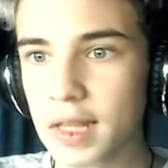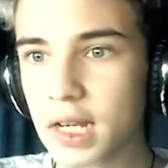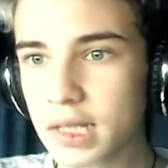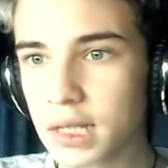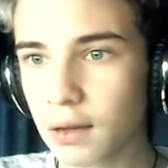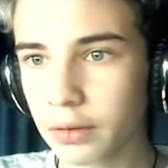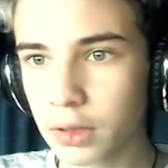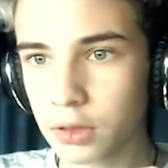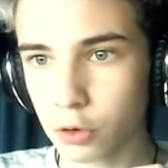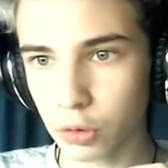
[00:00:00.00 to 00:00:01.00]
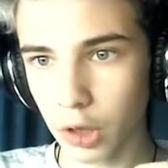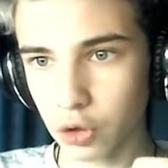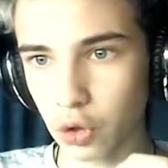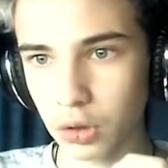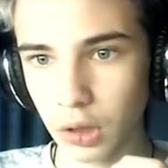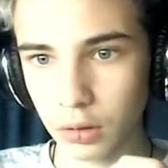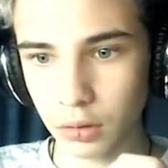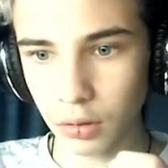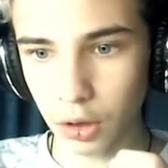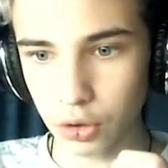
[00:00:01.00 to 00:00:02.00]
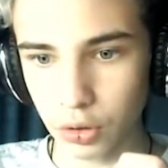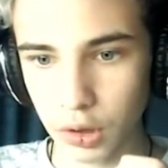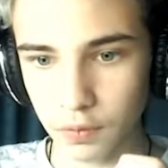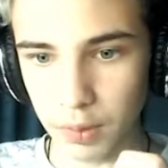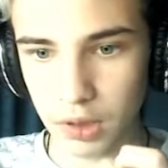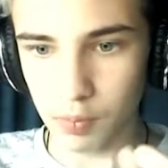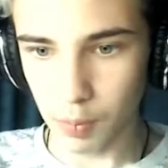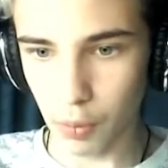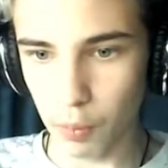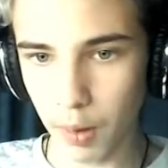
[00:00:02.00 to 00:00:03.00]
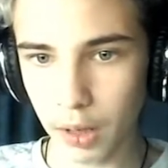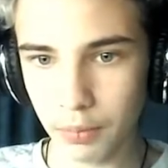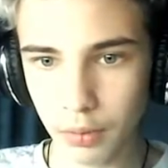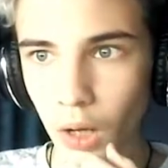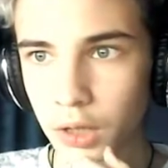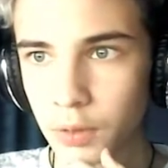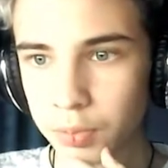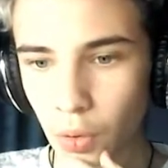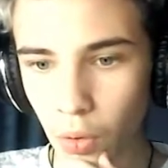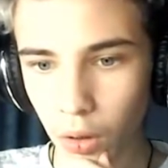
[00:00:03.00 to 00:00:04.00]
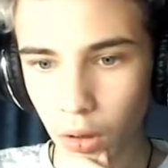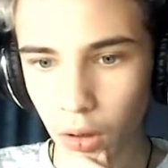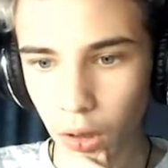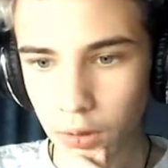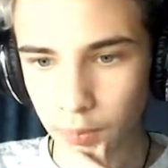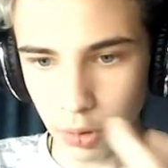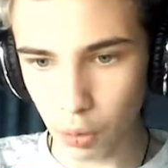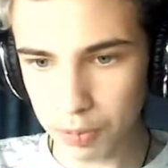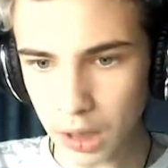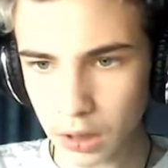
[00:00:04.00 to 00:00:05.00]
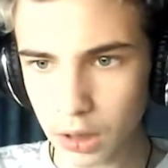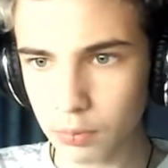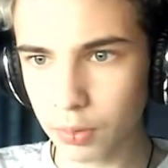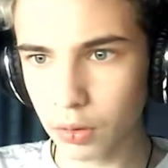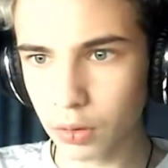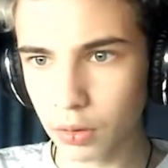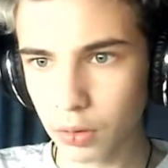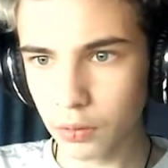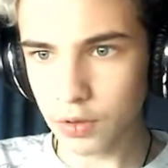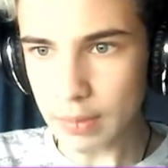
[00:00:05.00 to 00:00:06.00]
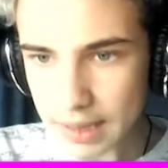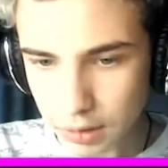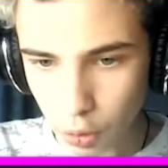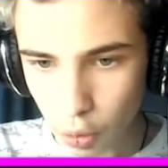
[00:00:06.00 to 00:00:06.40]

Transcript: 39 тысяч. А чё нет? А чё нет, в принципе, покупаем. А неплохо. Они... А мы купили? Я не понял. В смысле?